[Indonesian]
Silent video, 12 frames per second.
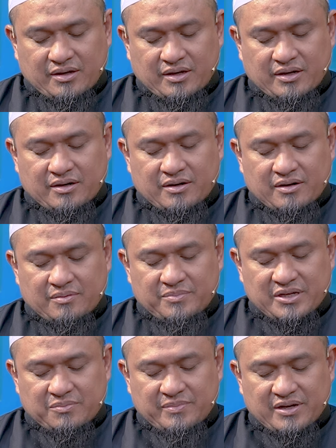Iqra
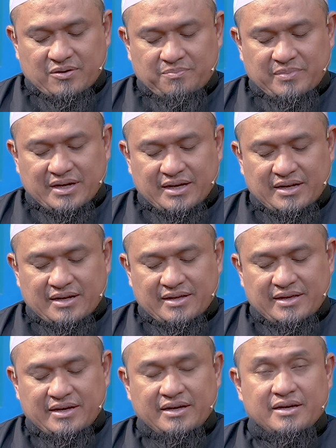bismi rabbikal
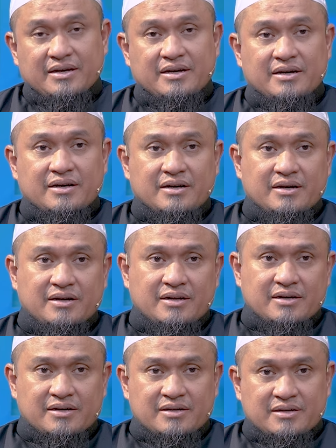ladzi
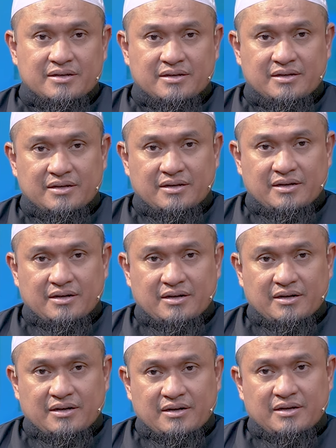khalaq
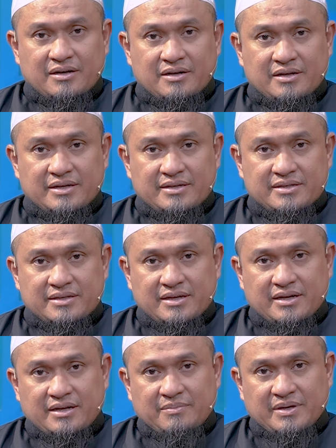Khalaqal
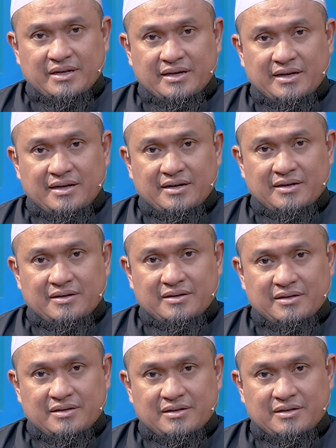insana min alaq
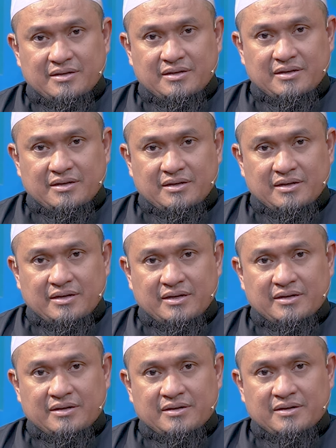
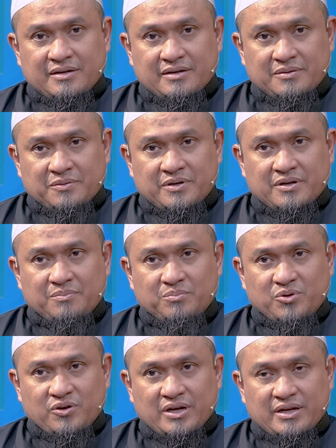Iqra wa
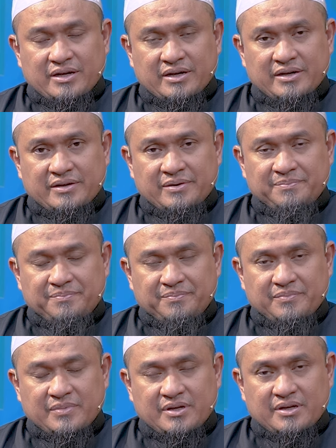rabbukal akram
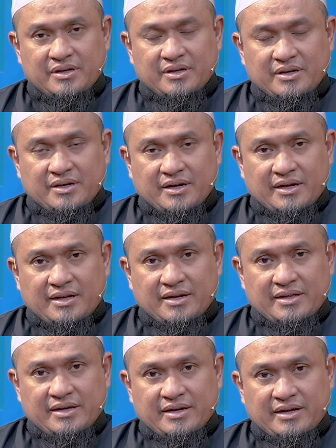
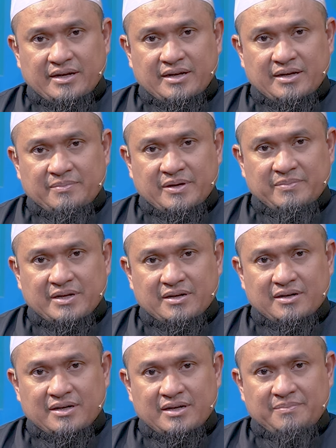alladzi 'allama
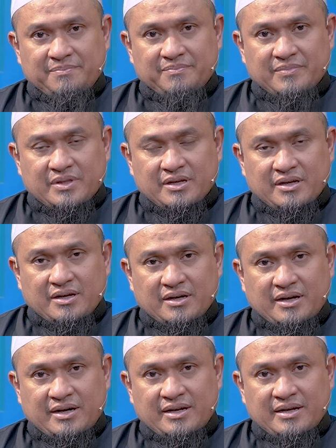bil qalam
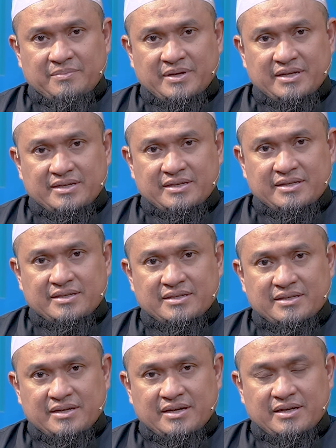'allamal
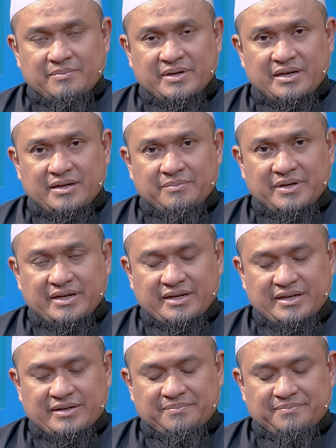insana ma lam
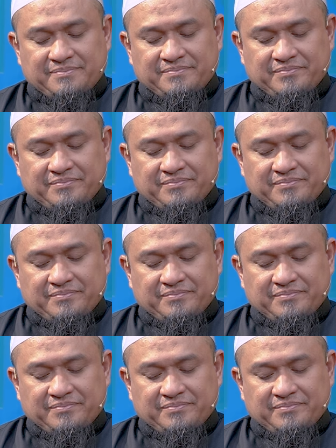ya'lam